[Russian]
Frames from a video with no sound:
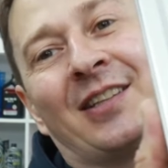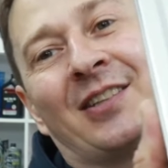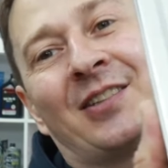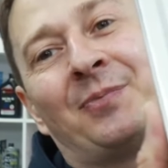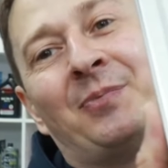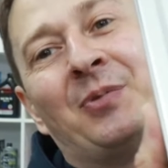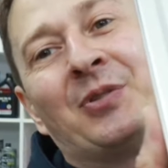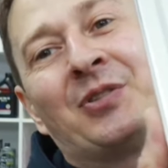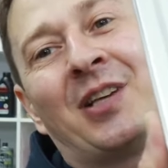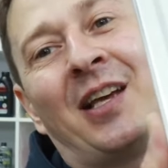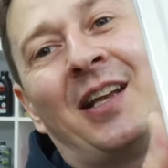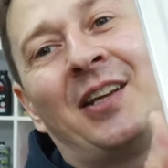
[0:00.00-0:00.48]

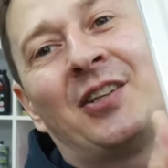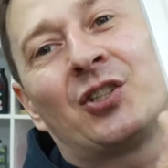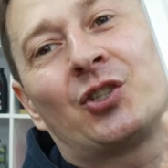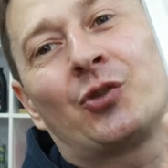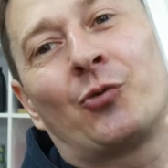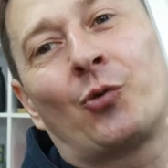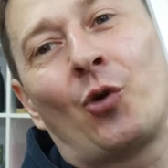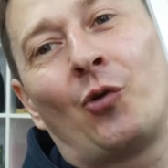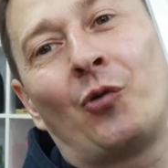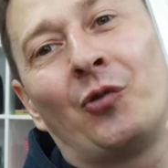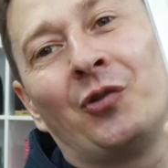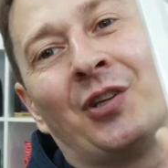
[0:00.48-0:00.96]
специально
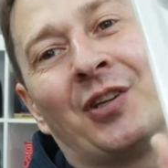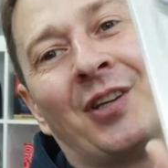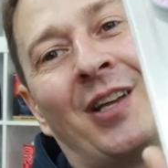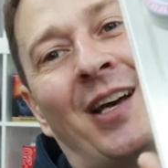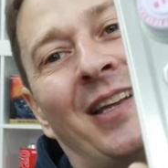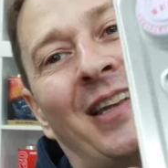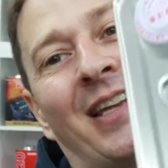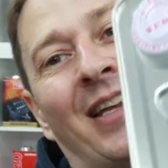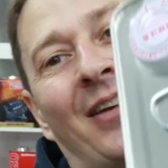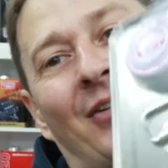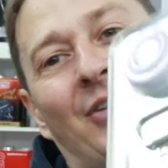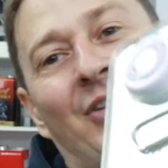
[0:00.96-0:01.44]
зашифрованы
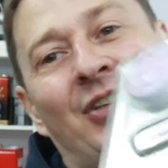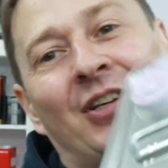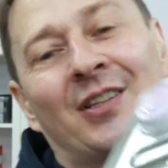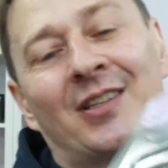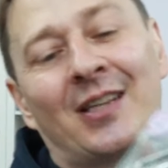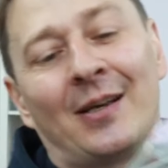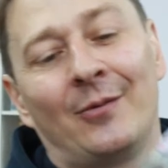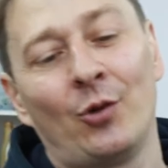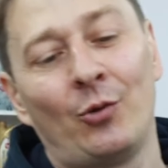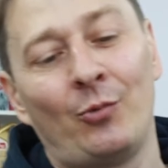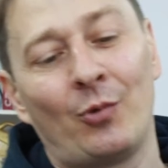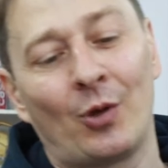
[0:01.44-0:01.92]
данные у них,
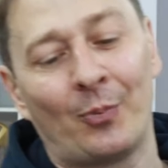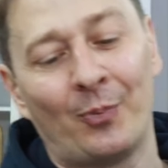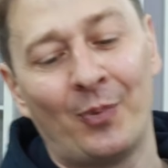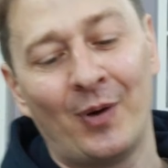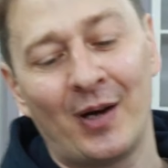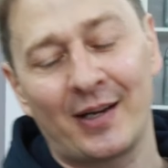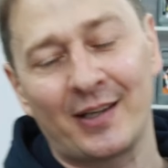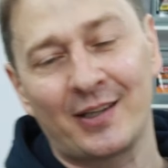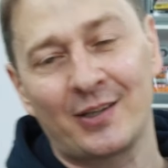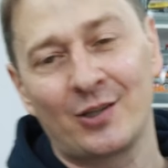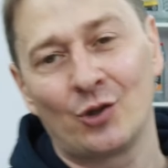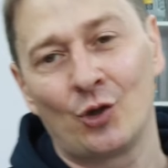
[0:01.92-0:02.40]
там номер
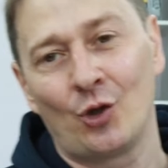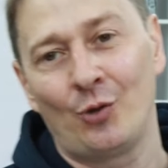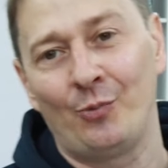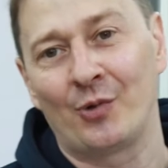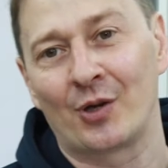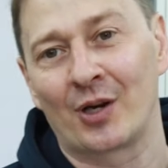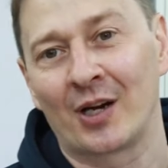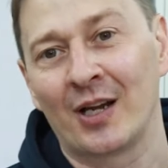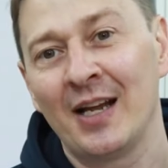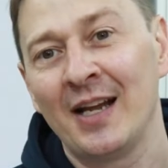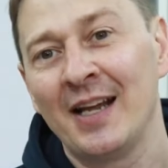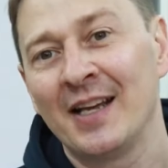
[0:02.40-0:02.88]
партии, номер
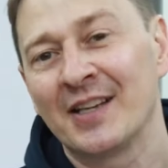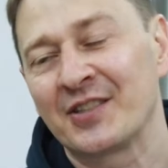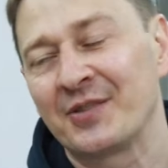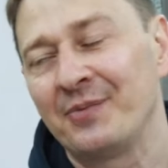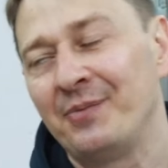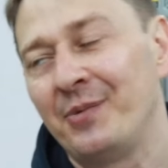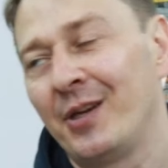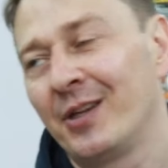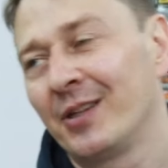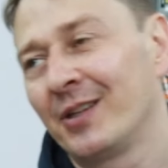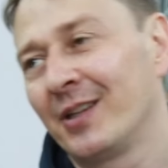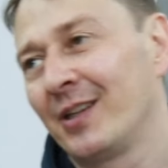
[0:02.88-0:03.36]
номер
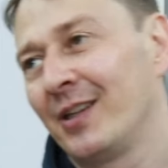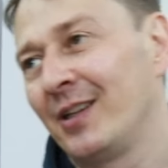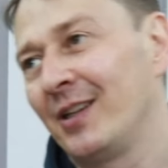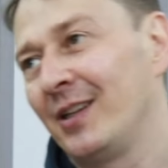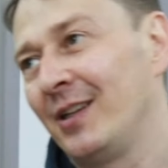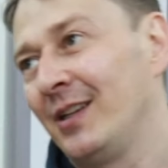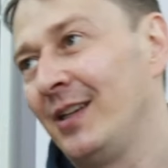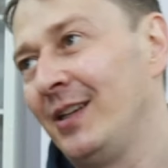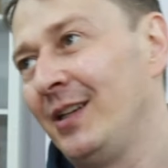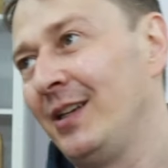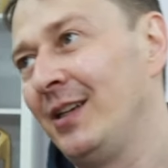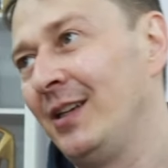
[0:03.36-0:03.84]

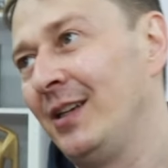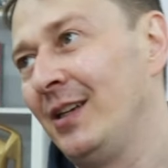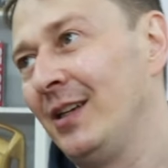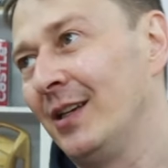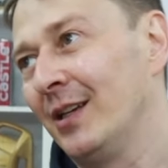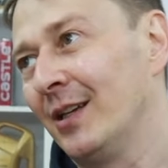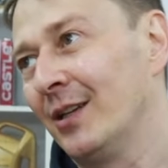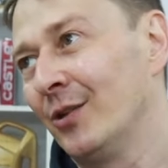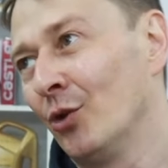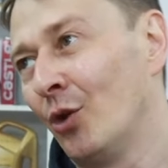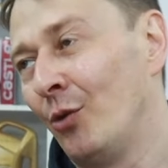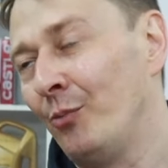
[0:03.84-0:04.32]
смены
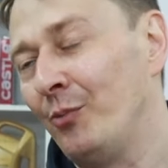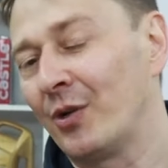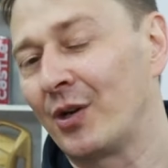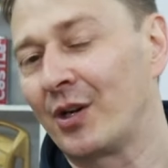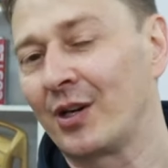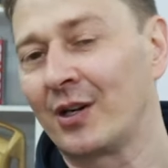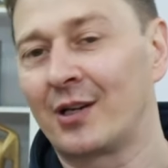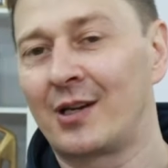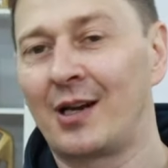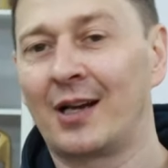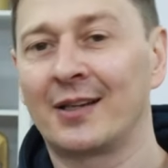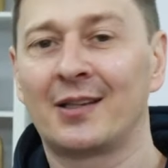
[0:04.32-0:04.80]
и
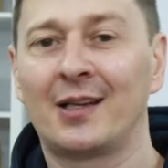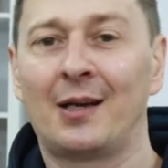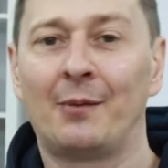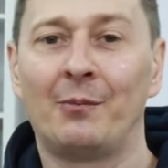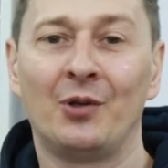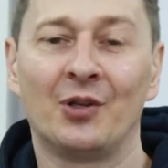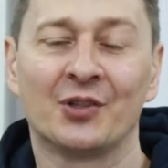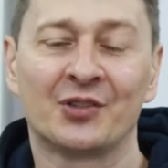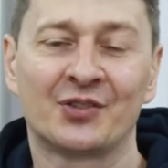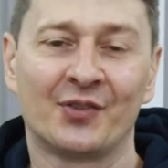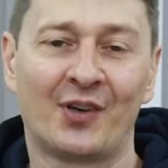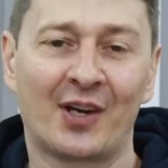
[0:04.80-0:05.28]
номеры, когда
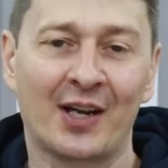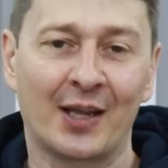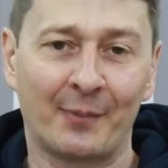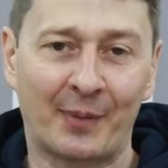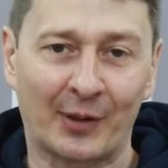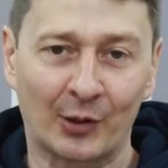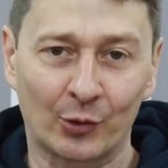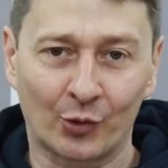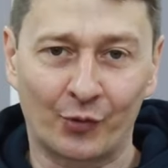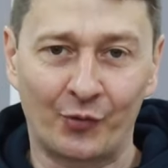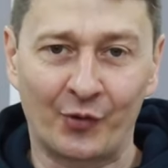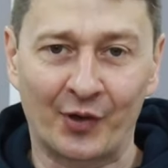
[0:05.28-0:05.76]
был сварен
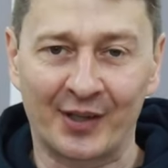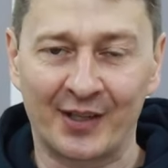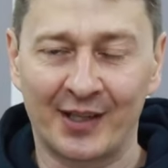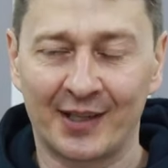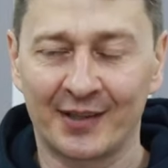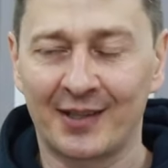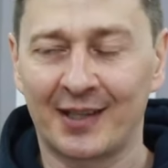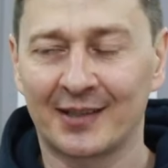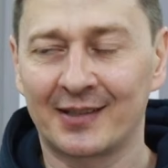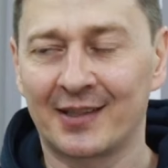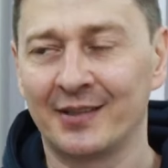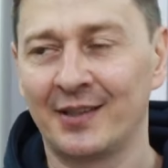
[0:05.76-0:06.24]
продукт, вернее,
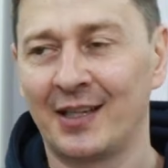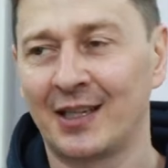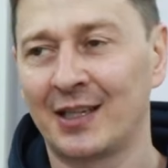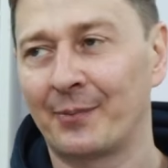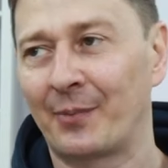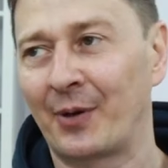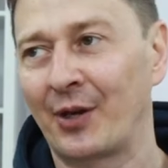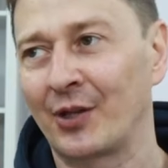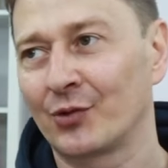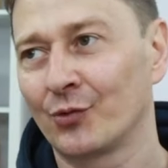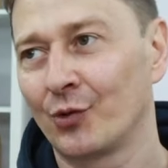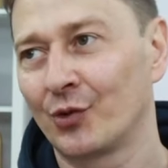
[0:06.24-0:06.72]
дата, дата
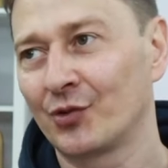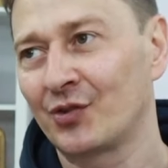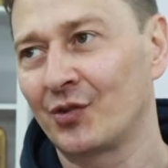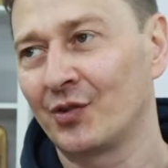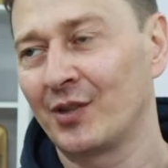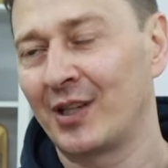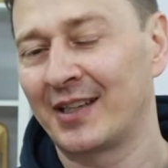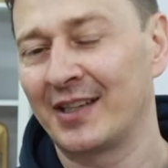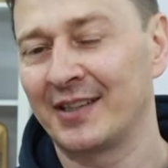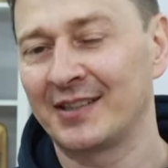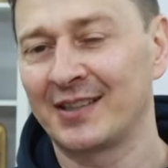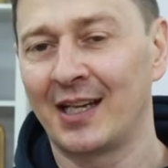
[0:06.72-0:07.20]
производства,
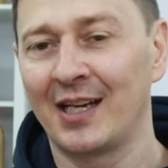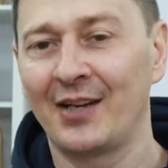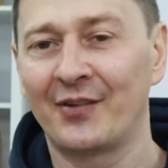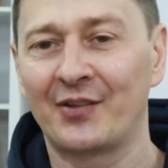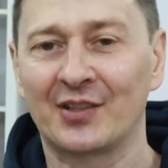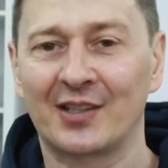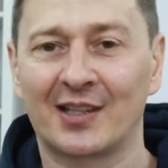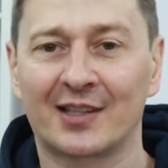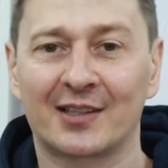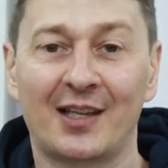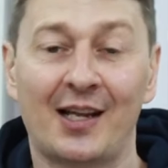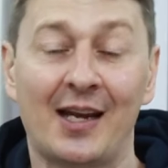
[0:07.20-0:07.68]
дата
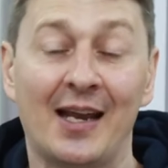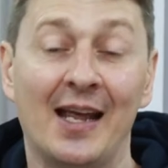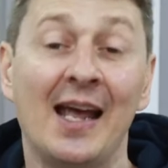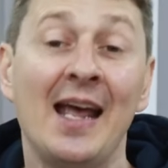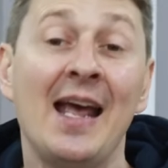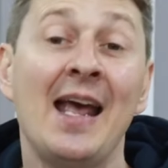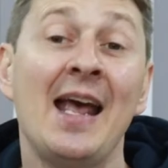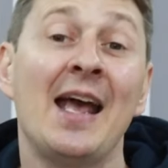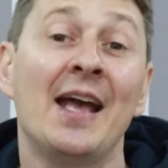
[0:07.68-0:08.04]
заливки и так далее.